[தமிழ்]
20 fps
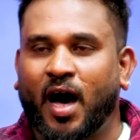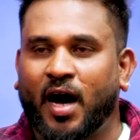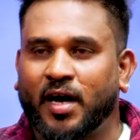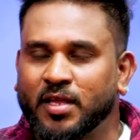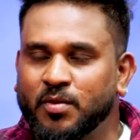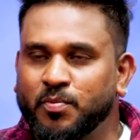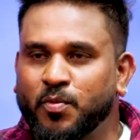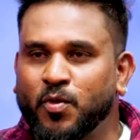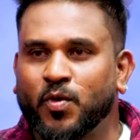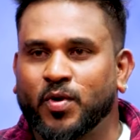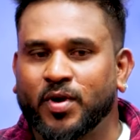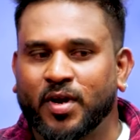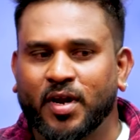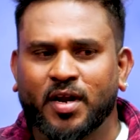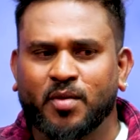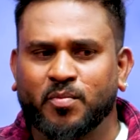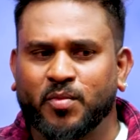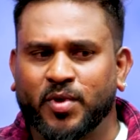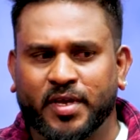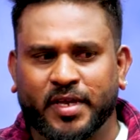அது போகணும்னா
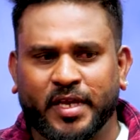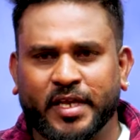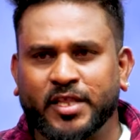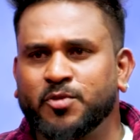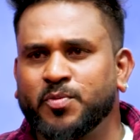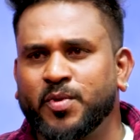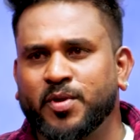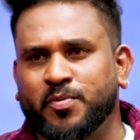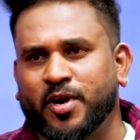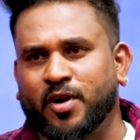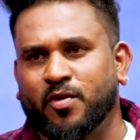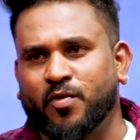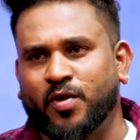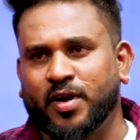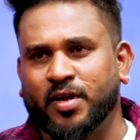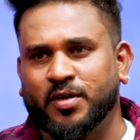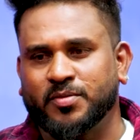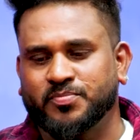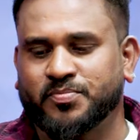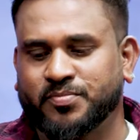நம்ம எதுவுமே பண்ண
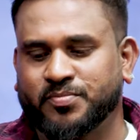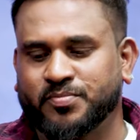வேணும்